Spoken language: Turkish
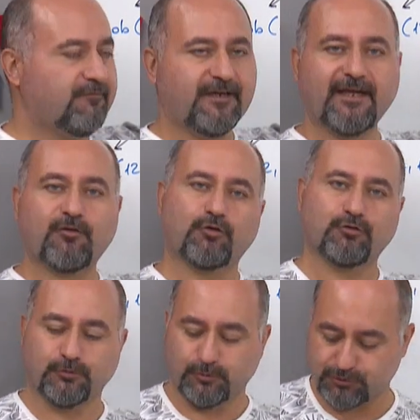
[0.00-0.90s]
ve
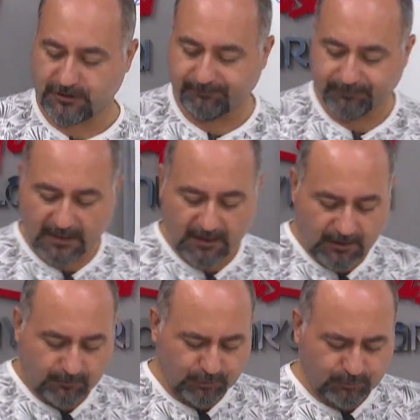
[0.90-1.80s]
Ekokunu bulacağım.
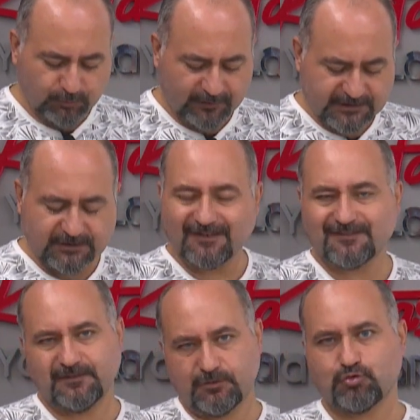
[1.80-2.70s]
Bunu bulmak için
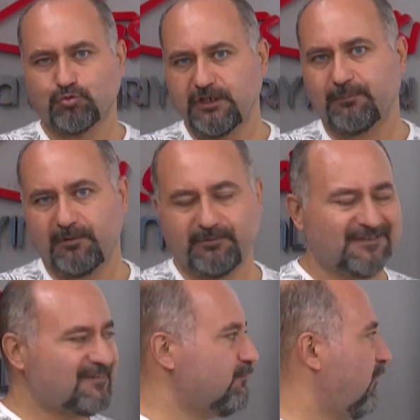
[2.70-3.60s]
aslında şunu
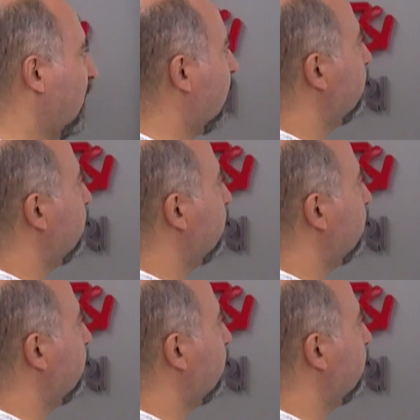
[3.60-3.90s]
yapabilirsin bak.